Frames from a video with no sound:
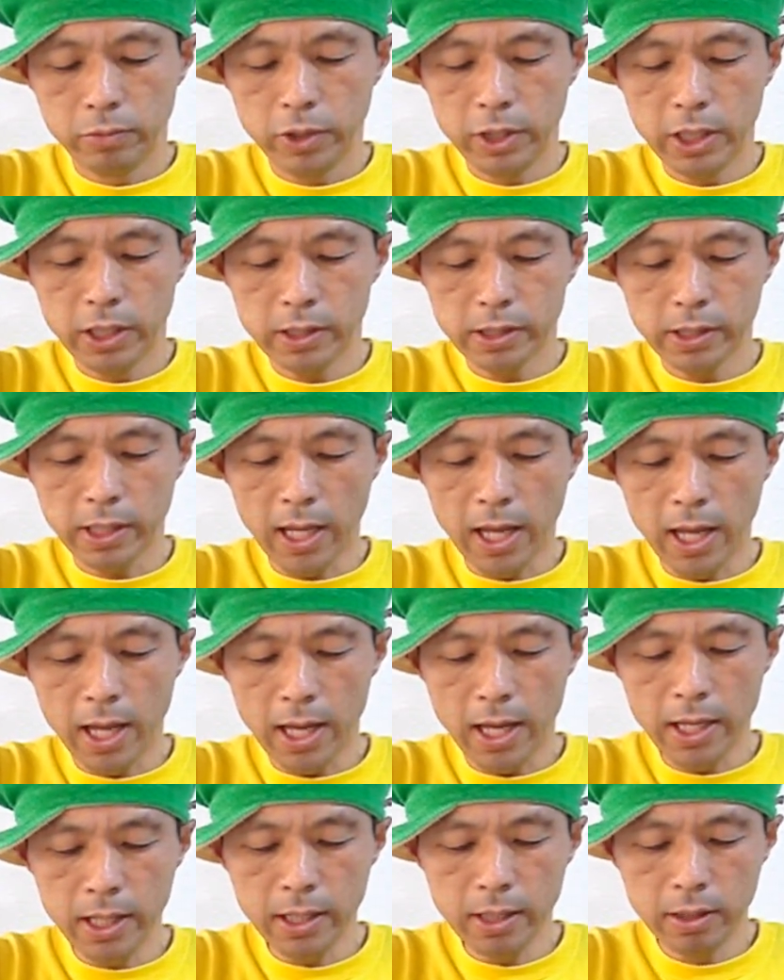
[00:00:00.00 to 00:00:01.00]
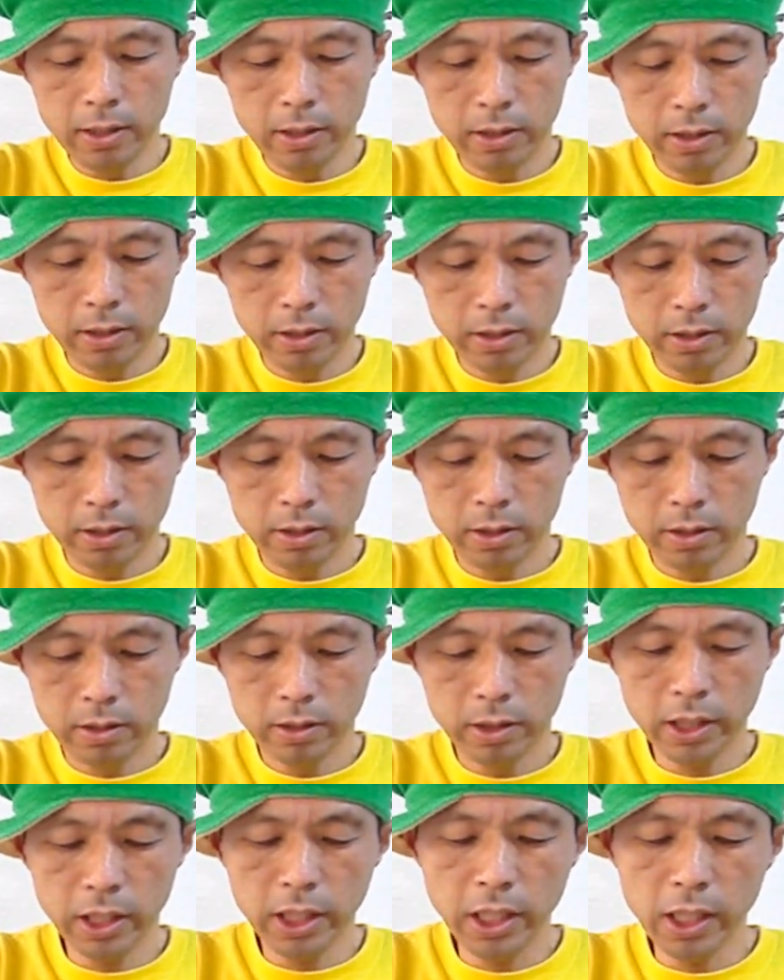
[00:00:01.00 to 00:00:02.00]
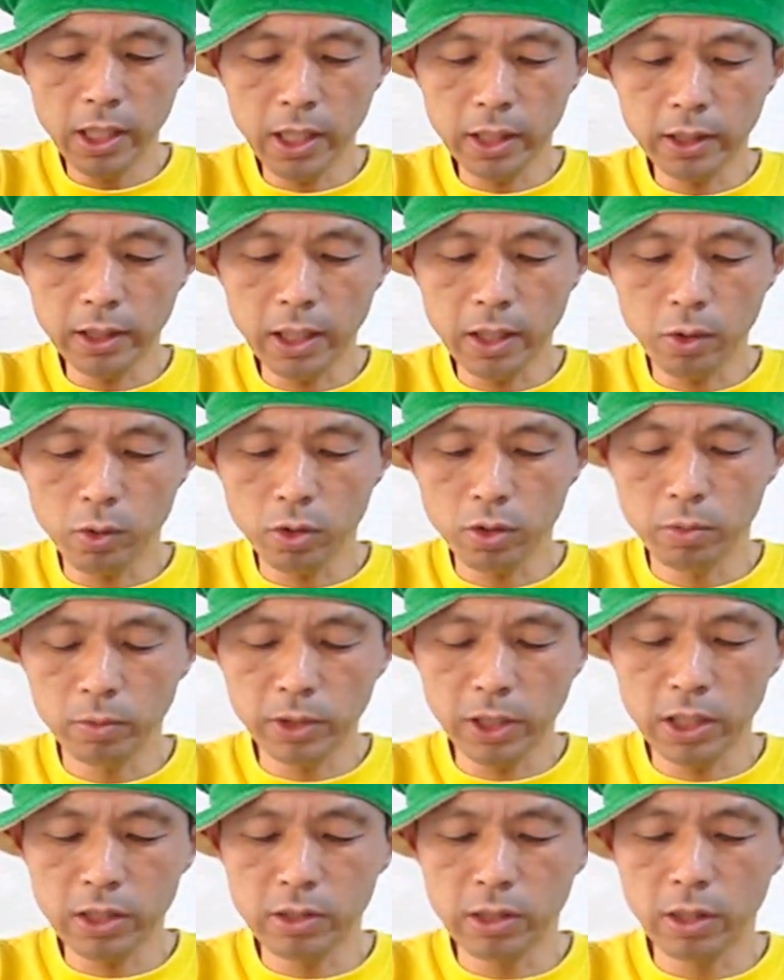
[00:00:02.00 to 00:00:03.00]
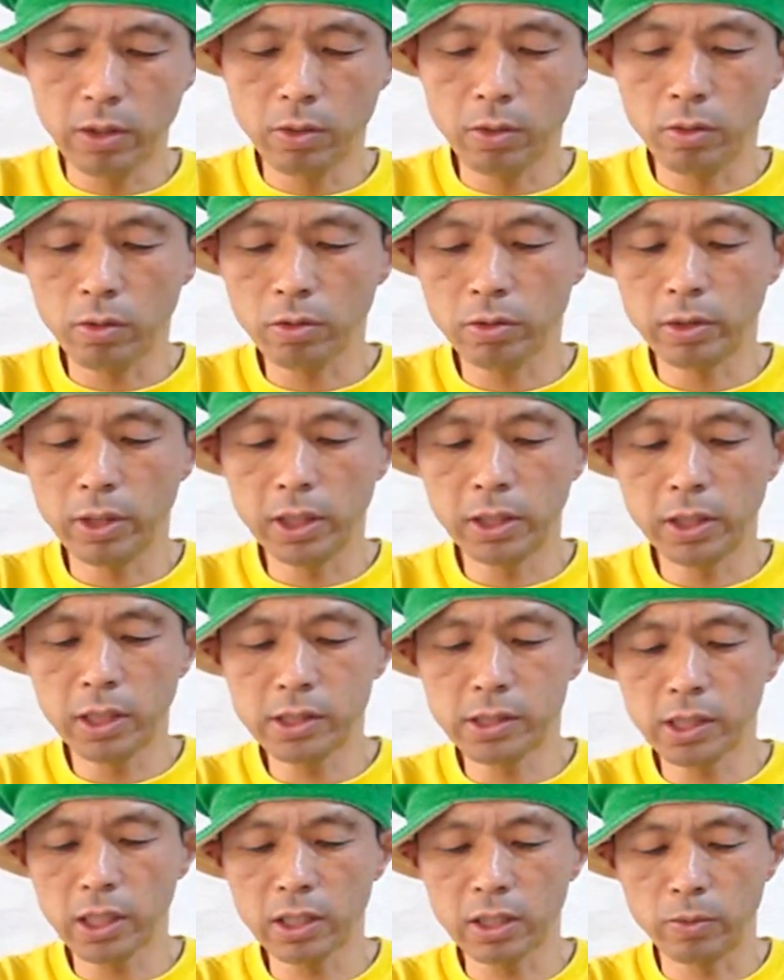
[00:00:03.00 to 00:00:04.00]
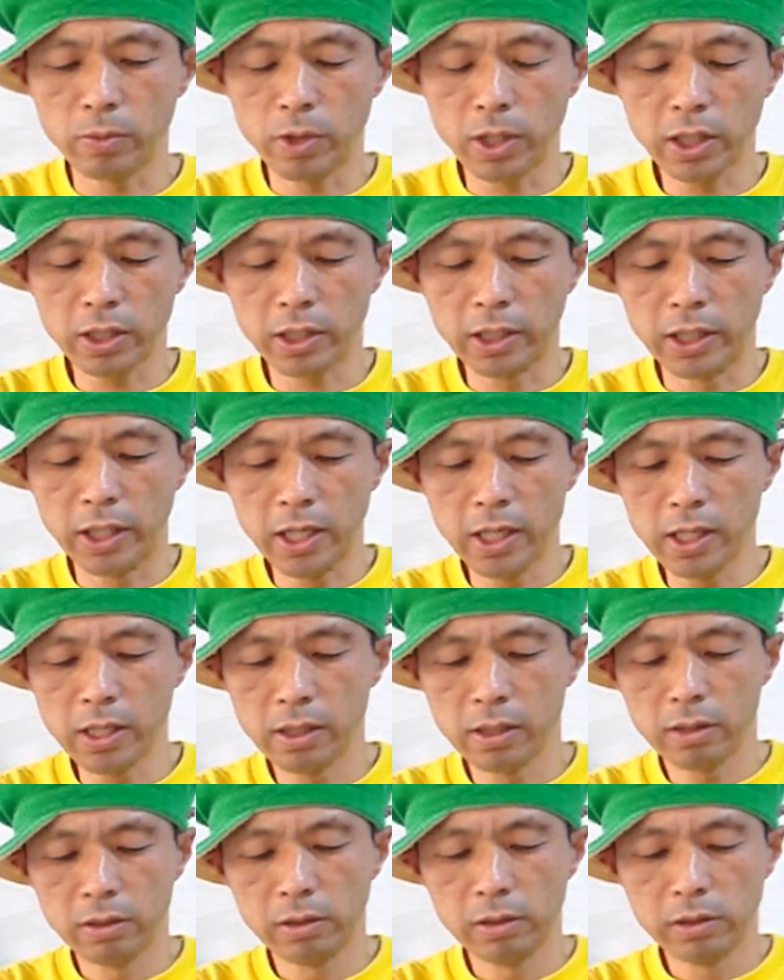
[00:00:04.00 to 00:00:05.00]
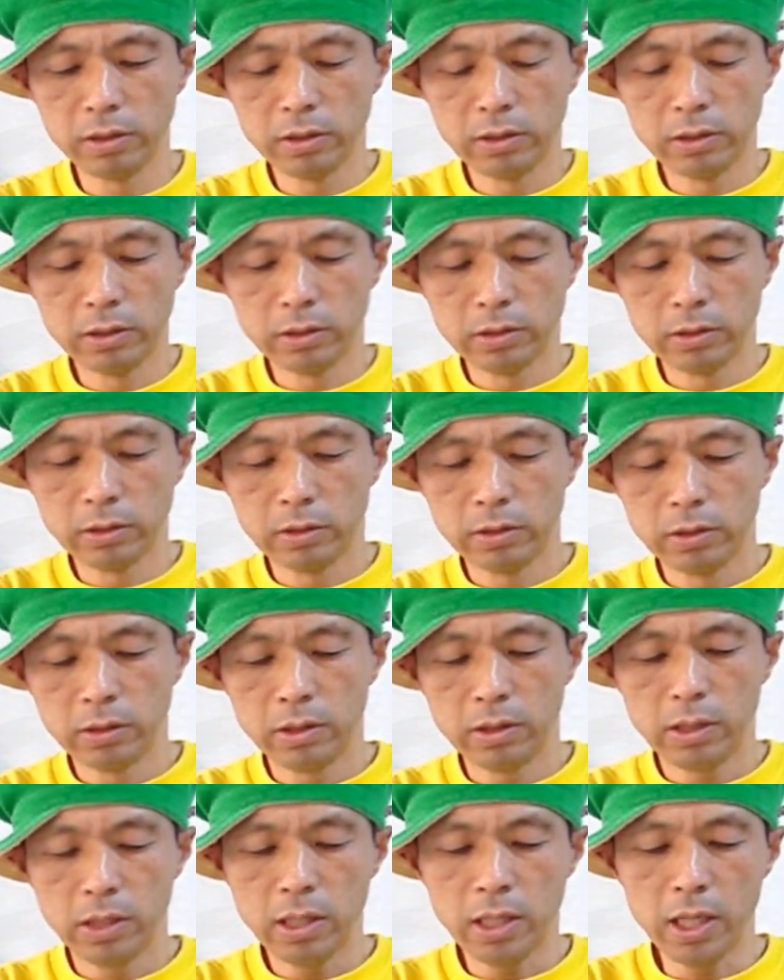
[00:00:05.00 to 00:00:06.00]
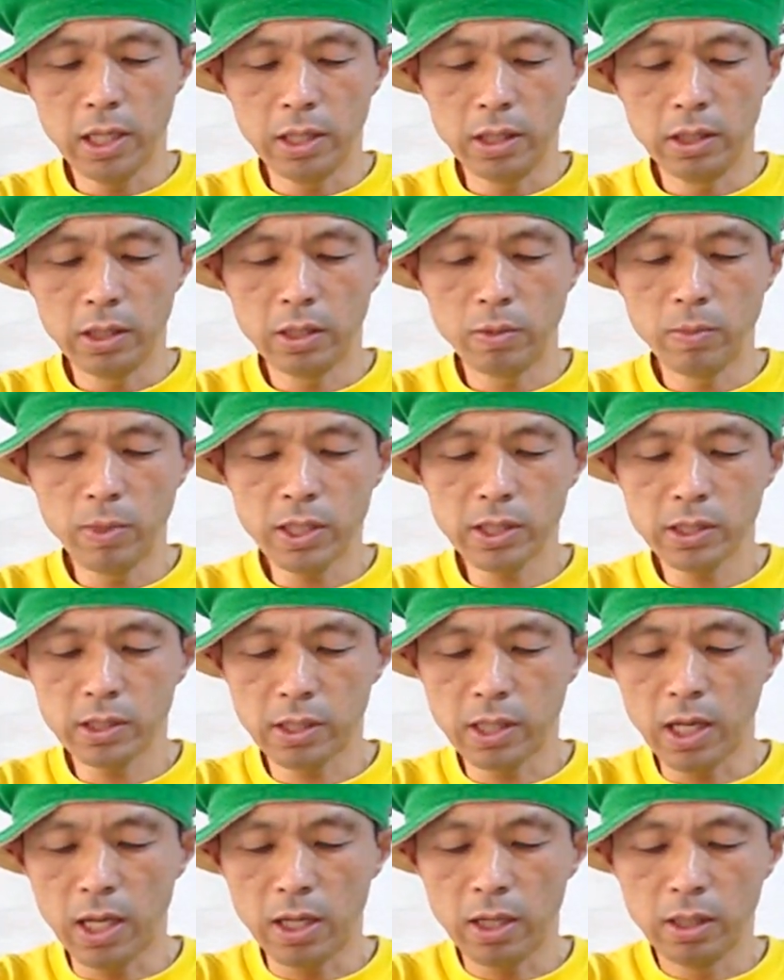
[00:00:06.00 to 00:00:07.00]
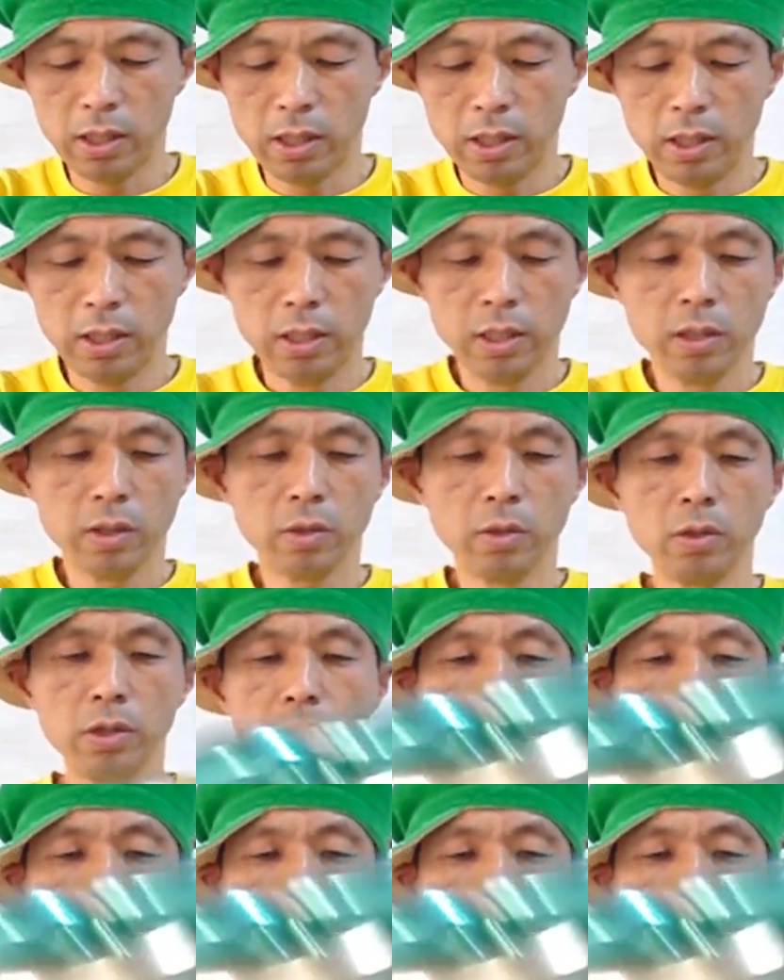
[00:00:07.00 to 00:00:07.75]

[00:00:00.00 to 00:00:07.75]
リースタイできんかったら子供たちを大人に手伝ってもらってねはい行きましたこう